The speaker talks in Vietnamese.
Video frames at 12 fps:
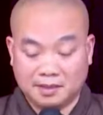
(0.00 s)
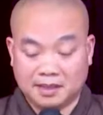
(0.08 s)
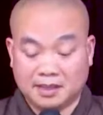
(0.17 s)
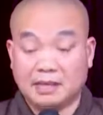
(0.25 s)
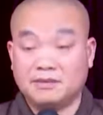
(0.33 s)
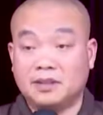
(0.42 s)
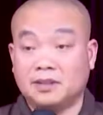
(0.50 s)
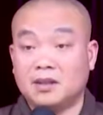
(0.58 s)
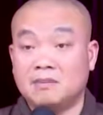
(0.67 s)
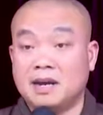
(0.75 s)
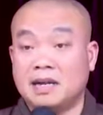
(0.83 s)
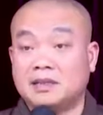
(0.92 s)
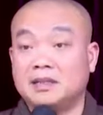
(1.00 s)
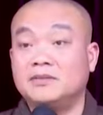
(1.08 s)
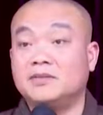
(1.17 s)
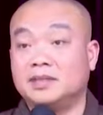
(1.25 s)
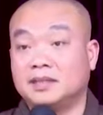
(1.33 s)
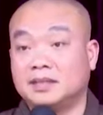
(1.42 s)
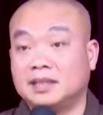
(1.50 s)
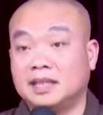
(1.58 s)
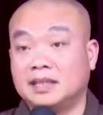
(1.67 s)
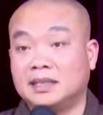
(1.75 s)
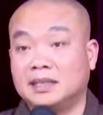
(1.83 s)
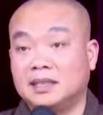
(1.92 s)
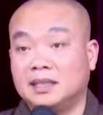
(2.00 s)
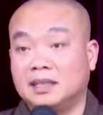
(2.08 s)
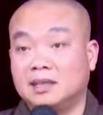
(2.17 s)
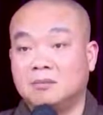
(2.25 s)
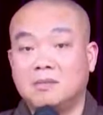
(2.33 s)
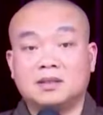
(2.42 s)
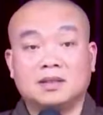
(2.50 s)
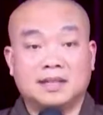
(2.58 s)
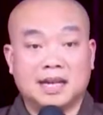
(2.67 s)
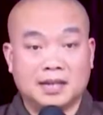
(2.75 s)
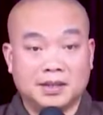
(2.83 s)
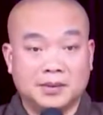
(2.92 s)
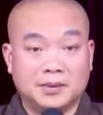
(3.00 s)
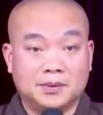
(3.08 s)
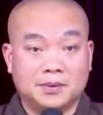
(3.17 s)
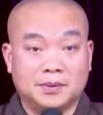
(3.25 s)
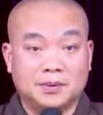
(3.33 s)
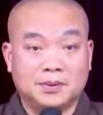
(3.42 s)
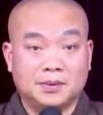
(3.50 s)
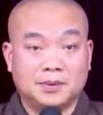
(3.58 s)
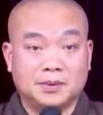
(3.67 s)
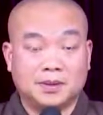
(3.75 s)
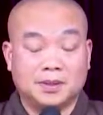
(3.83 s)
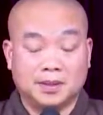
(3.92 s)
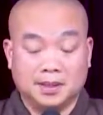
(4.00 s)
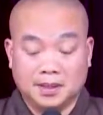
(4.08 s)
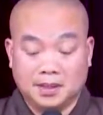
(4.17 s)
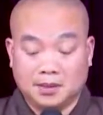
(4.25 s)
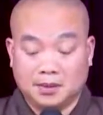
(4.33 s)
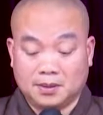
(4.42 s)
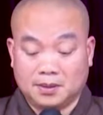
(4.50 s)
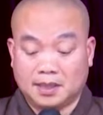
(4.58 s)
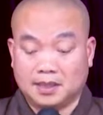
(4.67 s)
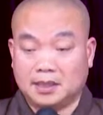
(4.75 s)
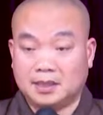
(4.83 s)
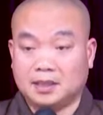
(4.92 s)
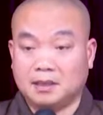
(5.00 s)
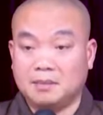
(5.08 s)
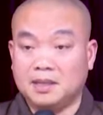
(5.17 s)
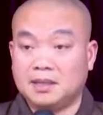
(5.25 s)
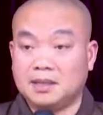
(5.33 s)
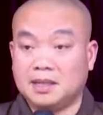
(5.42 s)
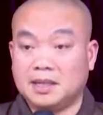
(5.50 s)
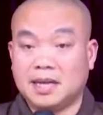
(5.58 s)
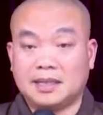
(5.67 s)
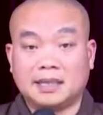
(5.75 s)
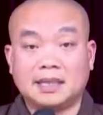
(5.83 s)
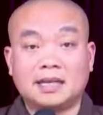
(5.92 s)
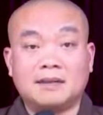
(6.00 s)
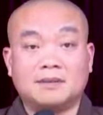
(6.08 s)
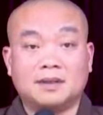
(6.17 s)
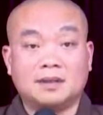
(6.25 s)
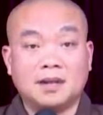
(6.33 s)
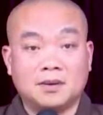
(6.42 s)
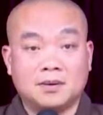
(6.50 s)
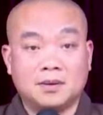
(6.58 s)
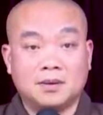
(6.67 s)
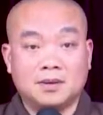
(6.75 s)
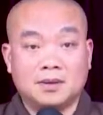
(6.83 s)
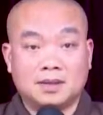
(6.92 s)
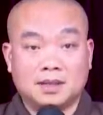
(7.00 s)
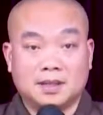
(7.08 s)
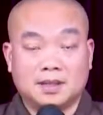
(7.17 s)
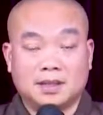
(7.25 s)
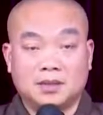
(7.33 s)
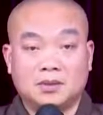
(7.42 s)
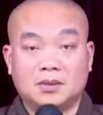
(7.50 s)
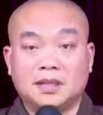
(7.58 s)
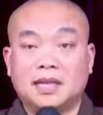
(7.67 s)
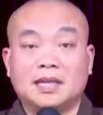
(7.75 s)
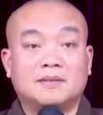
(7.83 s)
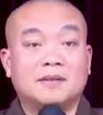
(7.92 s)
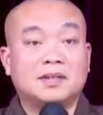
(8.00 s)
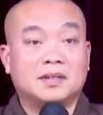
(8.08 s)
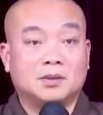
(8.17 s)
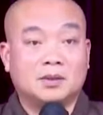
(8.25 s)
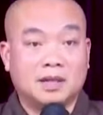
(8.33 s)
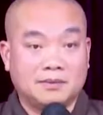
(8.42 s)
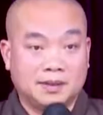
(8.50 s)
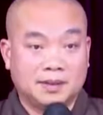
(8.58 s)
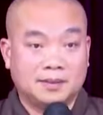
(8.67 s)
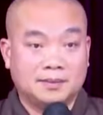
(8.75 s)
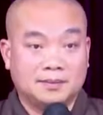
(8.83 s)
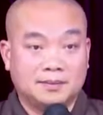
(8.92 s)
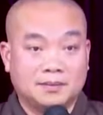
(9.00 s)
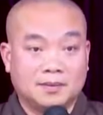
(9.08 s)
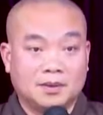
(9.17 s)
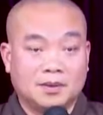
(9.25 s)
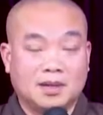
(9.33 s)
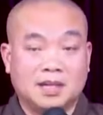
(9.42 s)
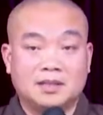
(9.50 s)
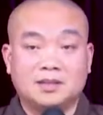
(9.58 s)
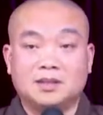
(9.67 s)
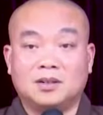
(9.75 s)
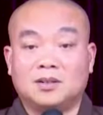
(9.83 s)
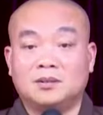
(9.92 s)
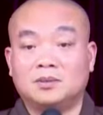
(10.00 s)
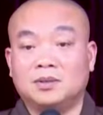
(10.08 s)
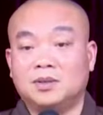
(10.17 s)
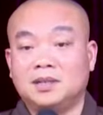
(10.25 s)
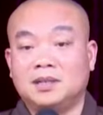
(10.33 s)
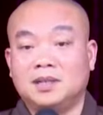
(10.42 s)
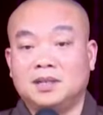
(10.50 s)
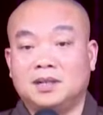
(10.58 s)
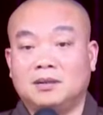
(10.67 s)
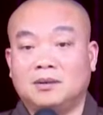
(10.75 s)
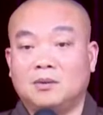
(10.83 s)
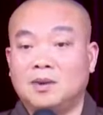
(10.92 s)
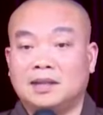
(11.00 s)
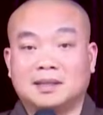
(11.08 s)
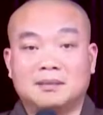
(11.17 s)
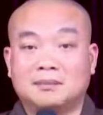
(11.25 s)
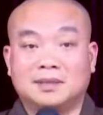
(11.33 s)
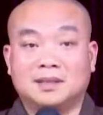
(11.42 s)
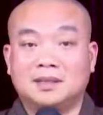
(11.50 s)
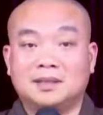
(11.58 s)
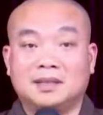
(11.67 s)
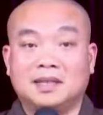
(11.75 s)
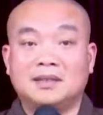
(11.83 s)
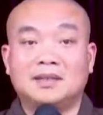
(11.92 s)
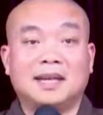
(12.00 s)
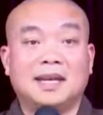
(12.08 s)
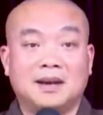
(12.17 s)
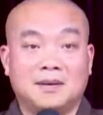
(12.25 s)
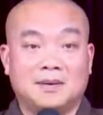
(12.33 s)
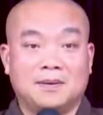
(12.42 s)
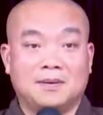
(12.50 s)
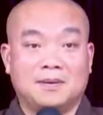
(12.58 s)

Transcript: Bây giờ các vị có bản tiếng Việt trên tay, không mất thời gian nhiều. Còn còn thầy thì thầy biết cái căn tính các vị tới đâu, cho nên thầy nói ngay cái vấn đề của các vị. Còn ngày xưa ông nói, ông không quan tâm tới cái người nghe đâu.